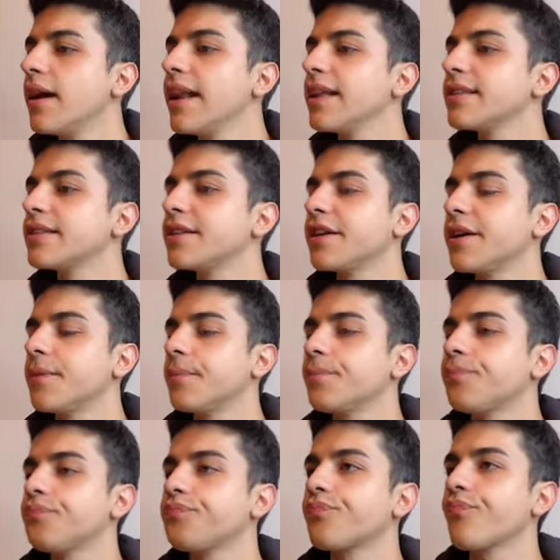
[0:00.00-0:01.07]
En alttaki.
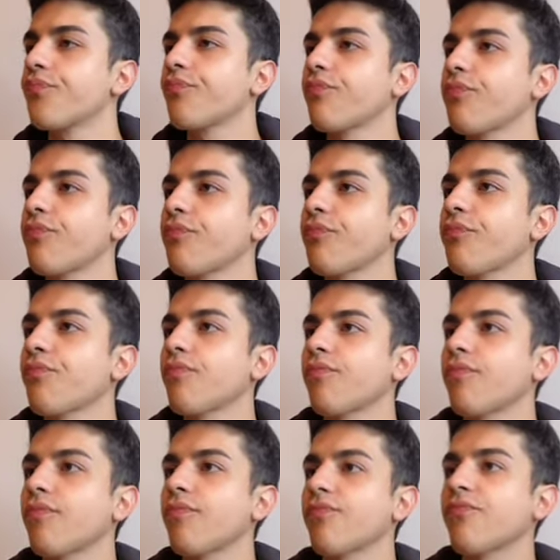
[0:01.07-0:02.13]
Öyle değil. FC
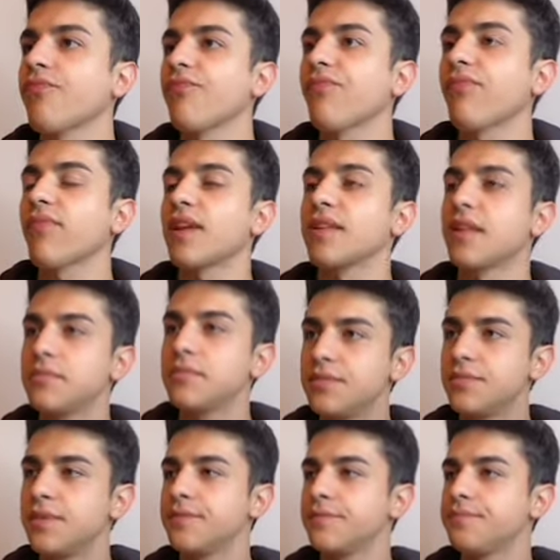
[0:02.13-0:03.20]
hayatımız. Tam
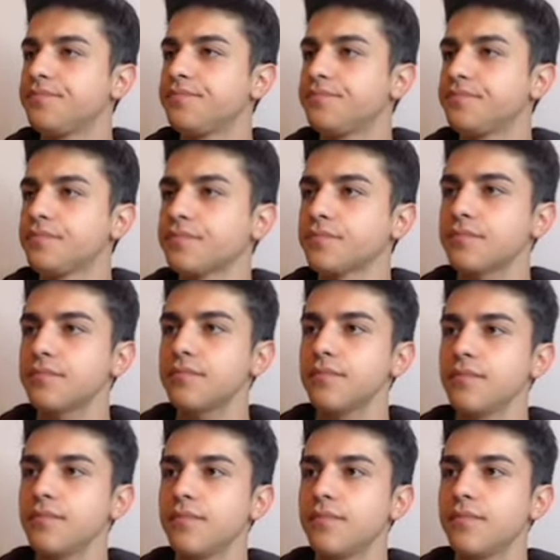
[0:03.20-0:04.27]
ismi.
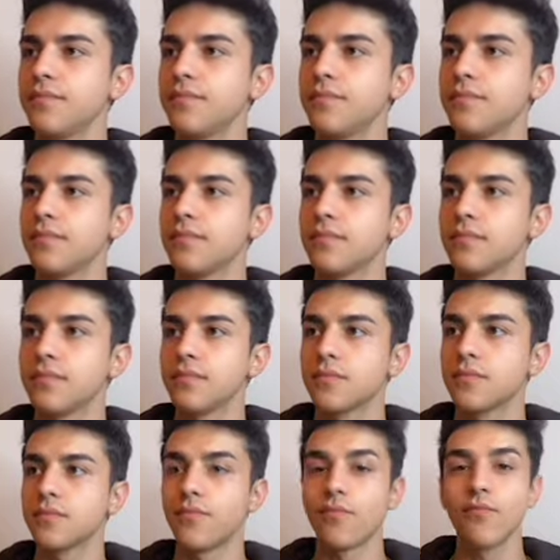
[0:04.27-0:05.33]
Dilara
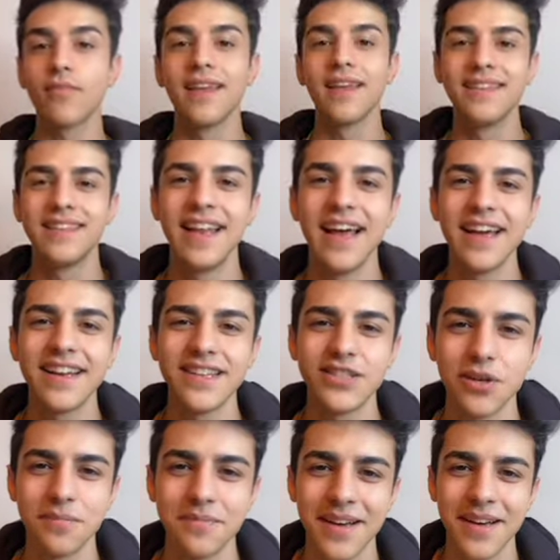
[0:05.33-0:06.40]
yani ben.
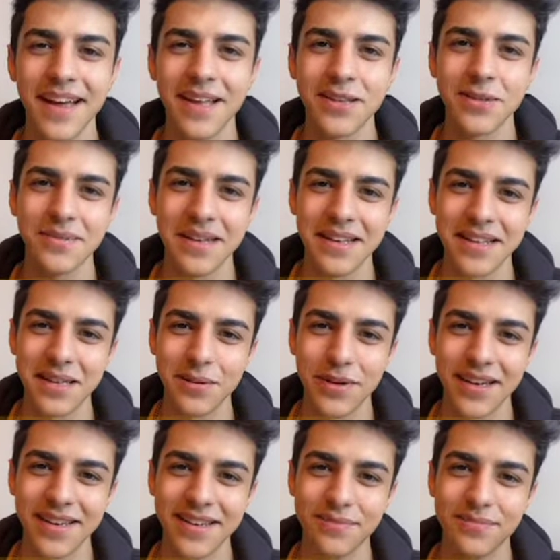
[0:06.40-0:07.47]
Dilara'cığım hayatımın
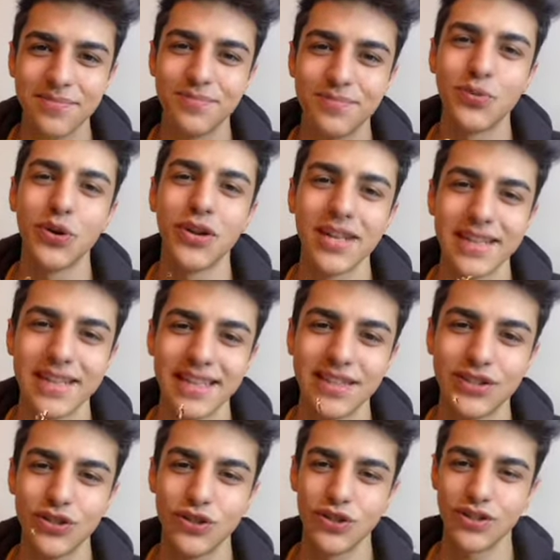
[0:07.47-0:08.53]
anlamı. Börekler
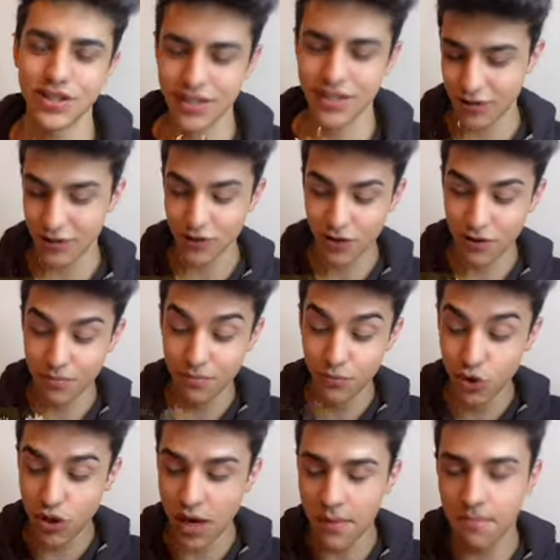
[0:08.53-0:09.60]
için çok teşekkür ediyorum.
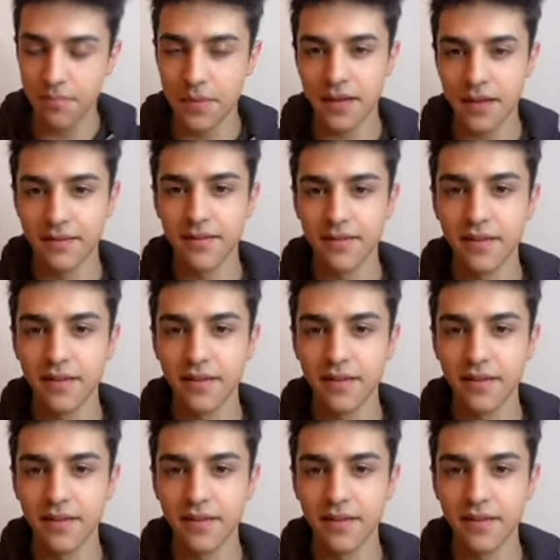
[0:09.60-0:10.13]
Mükemmel.